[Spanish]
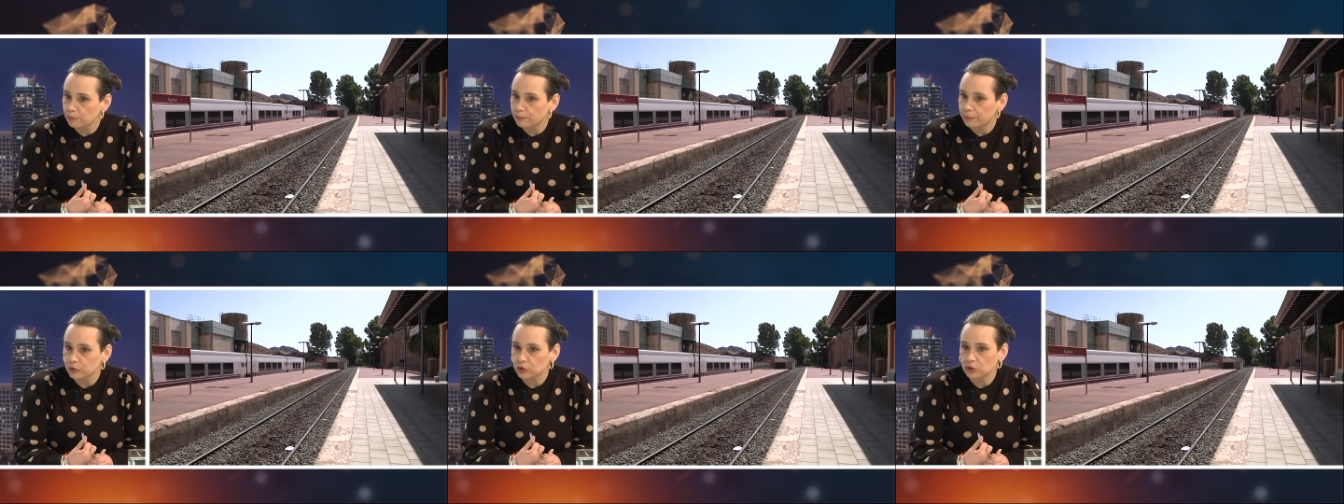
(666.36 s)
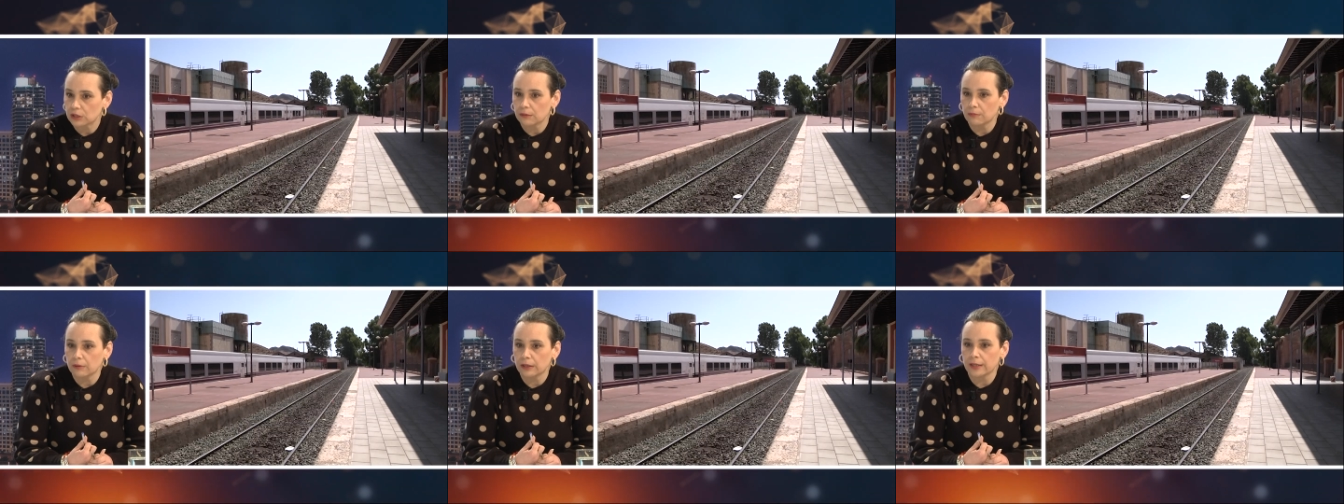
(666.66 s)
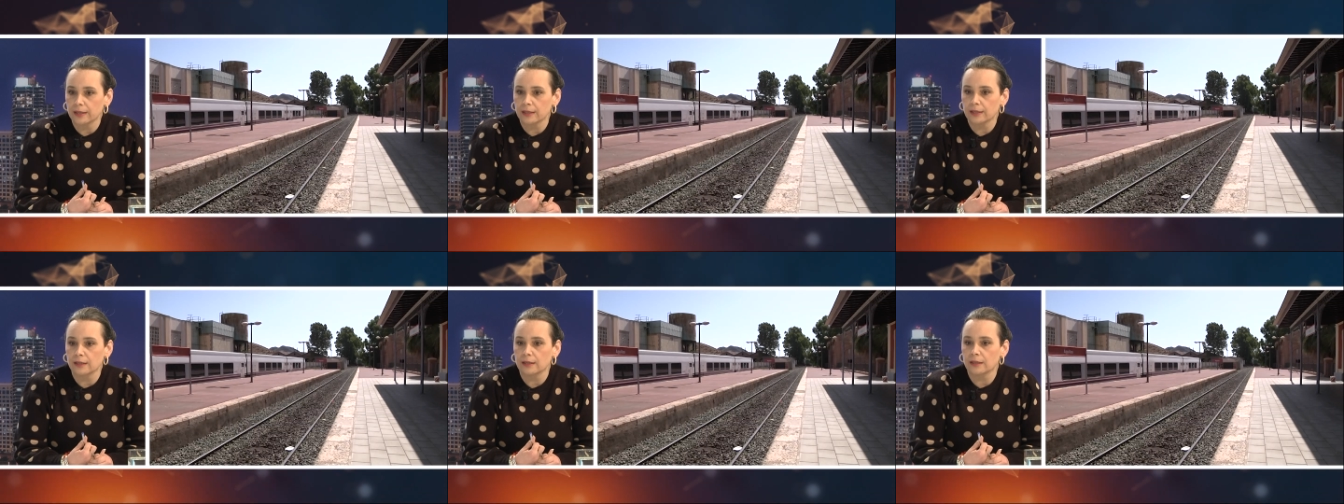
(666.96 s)

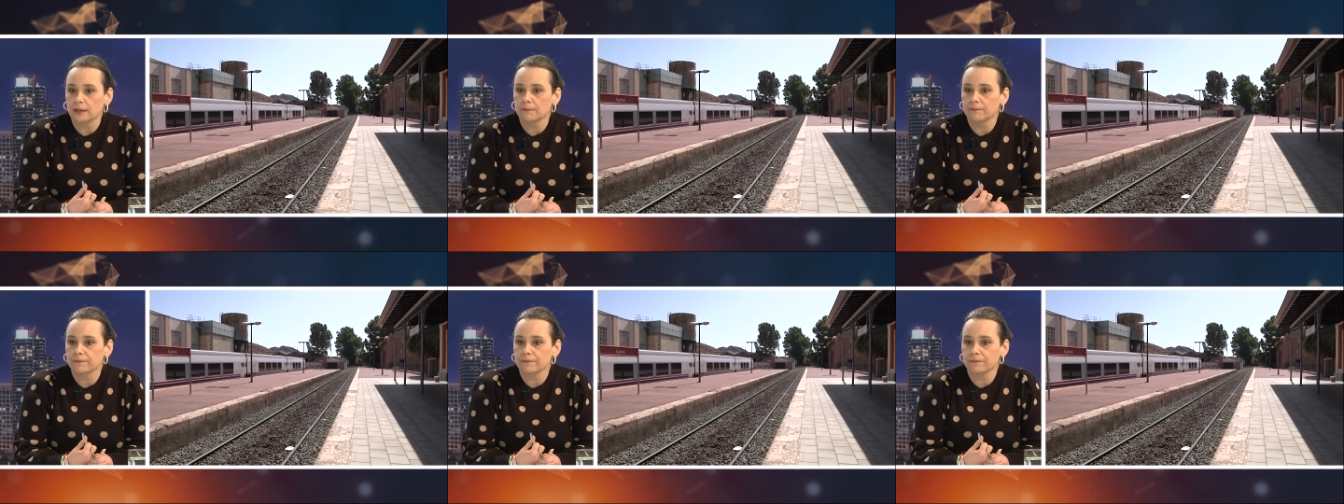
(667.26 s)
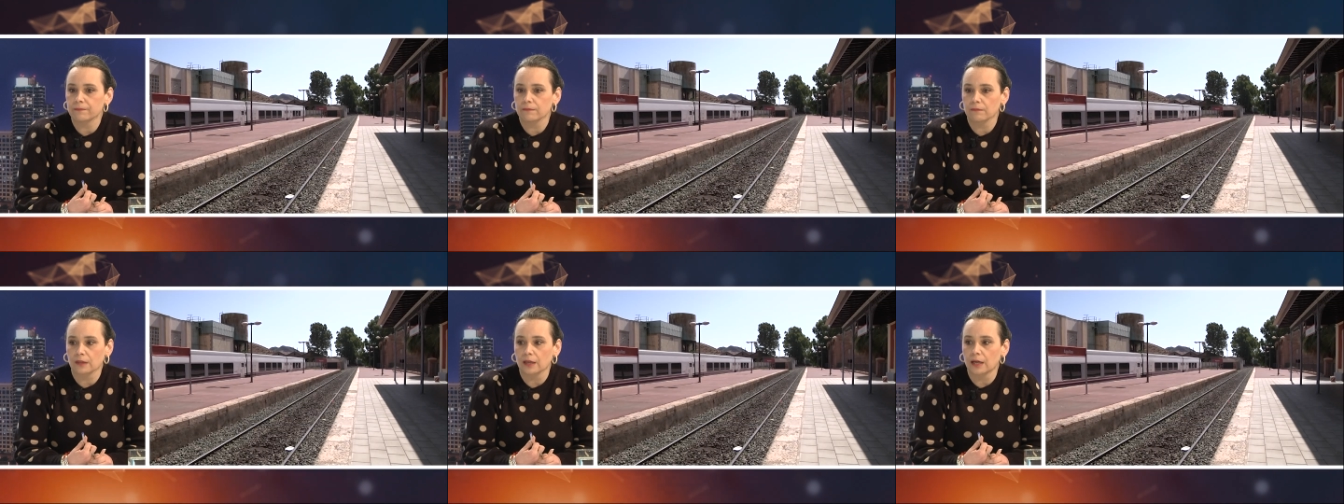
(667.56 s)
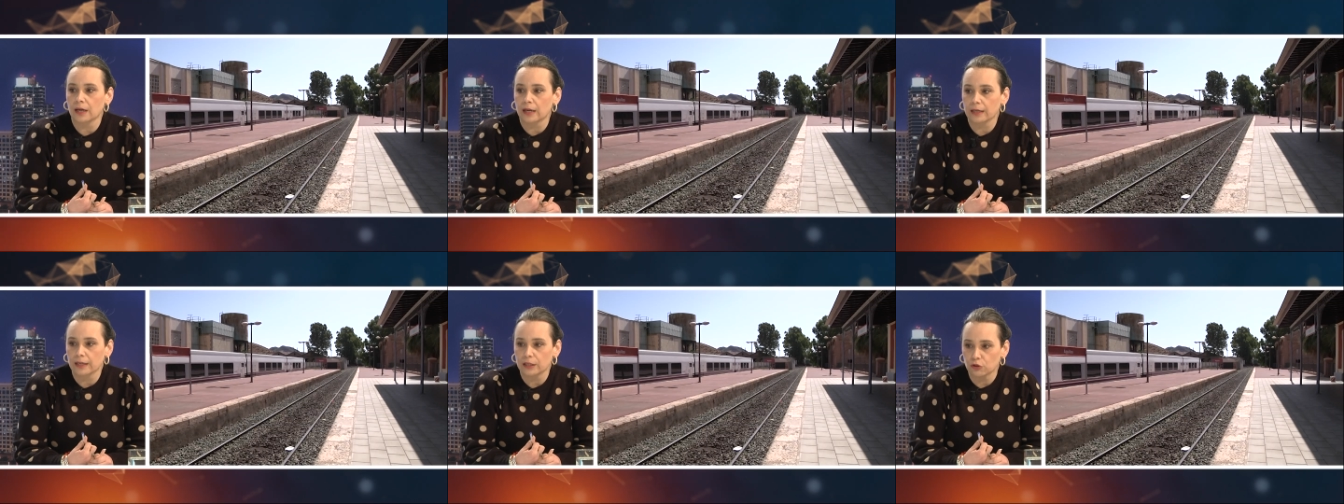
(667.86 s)
posibles, mm,
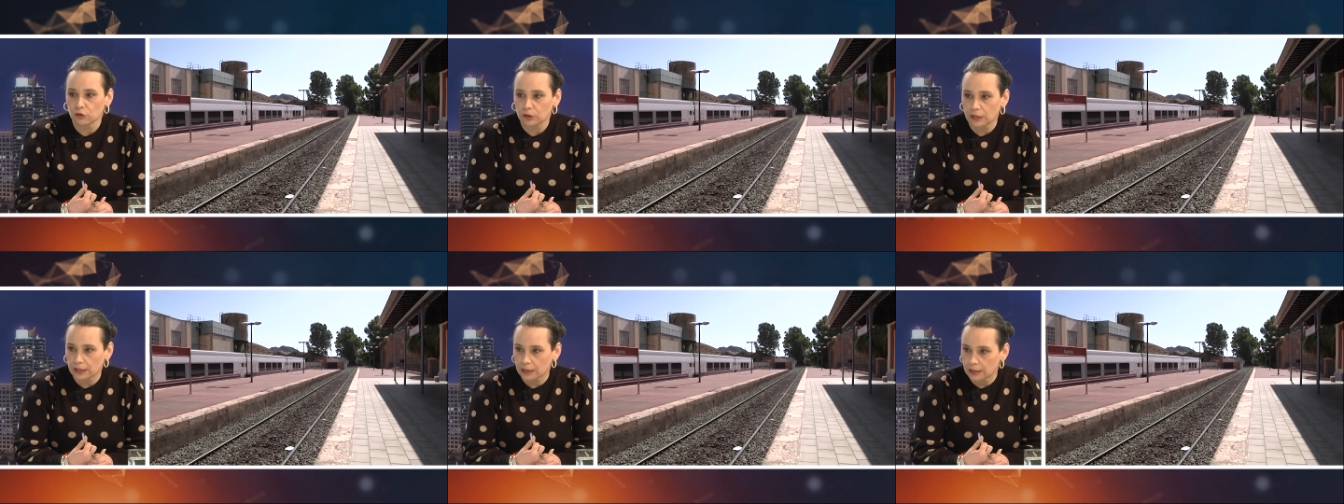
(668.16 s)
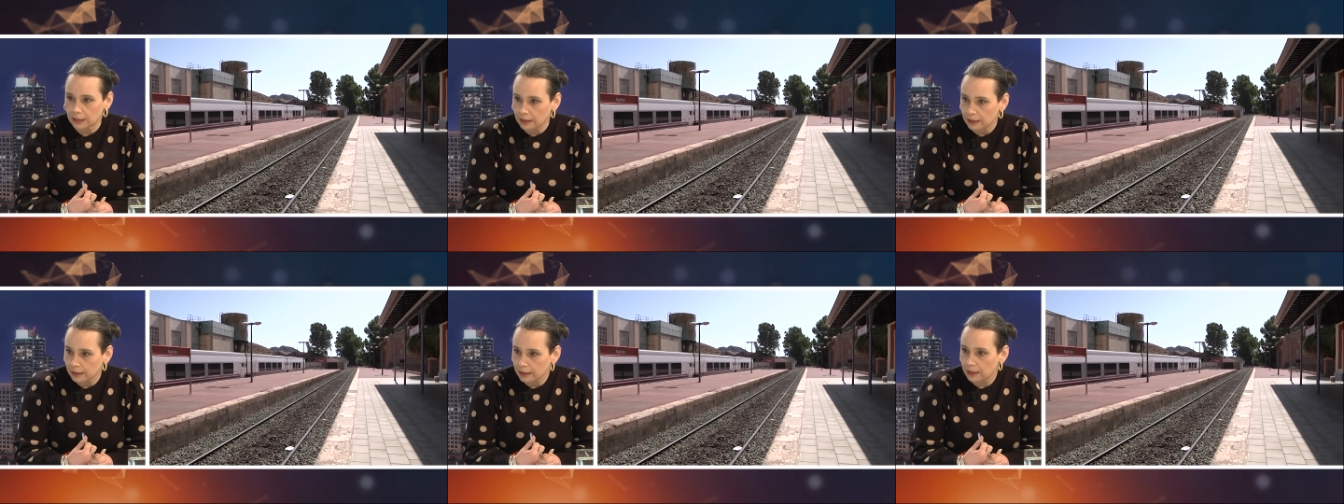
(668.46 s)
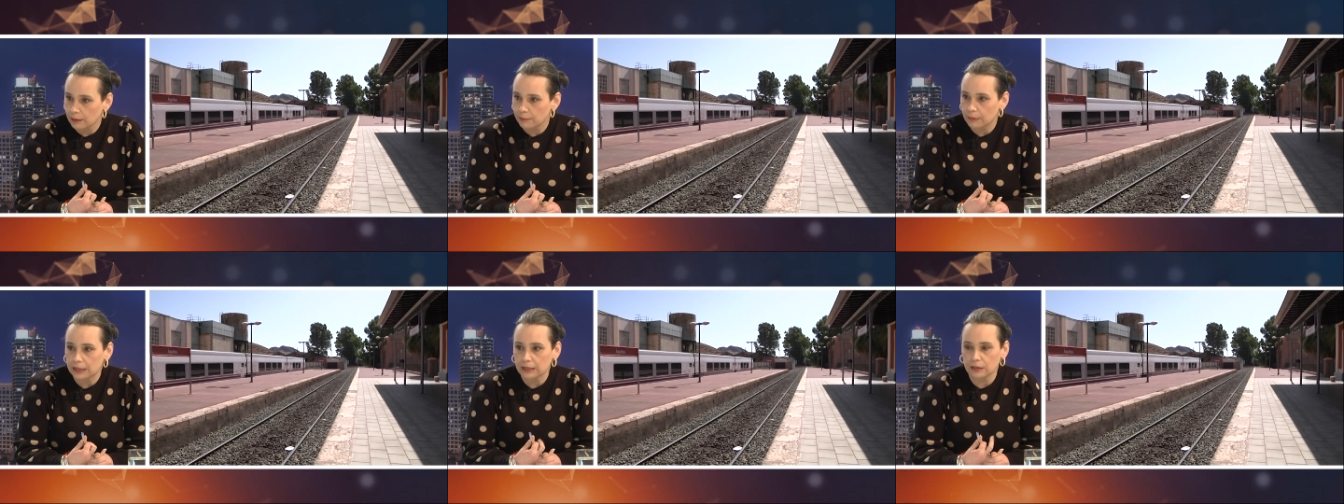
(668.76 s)
aquellos que quieran
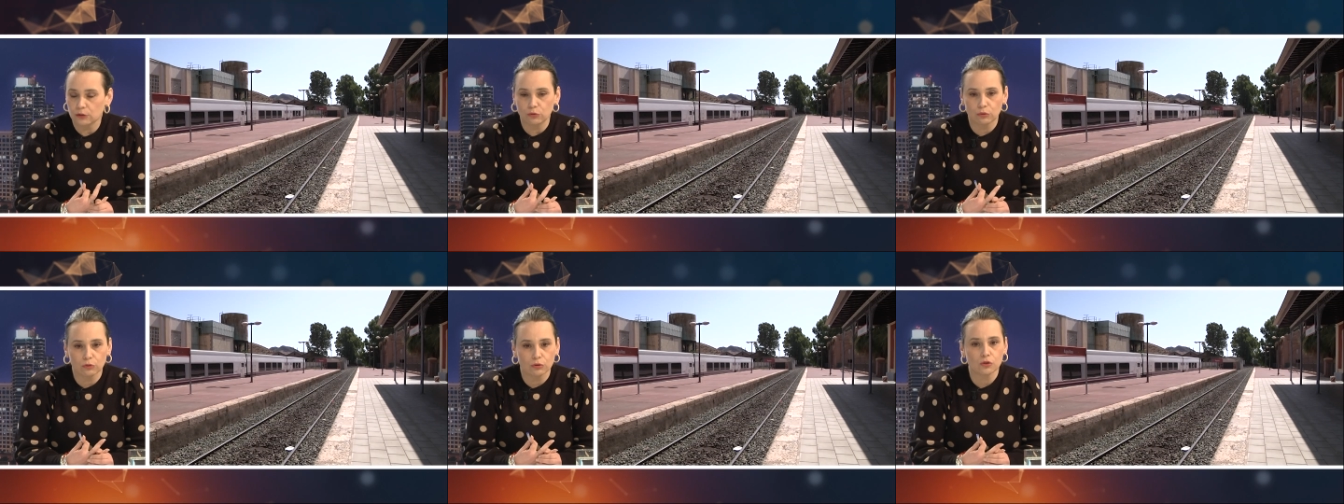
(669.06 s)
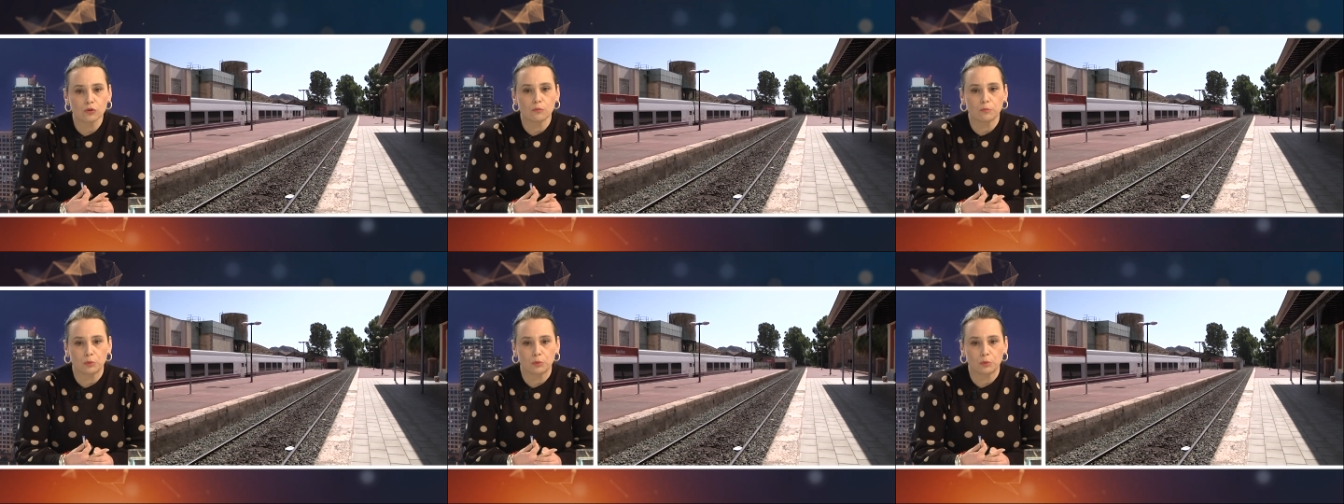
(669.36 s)
reclamar y todo eso,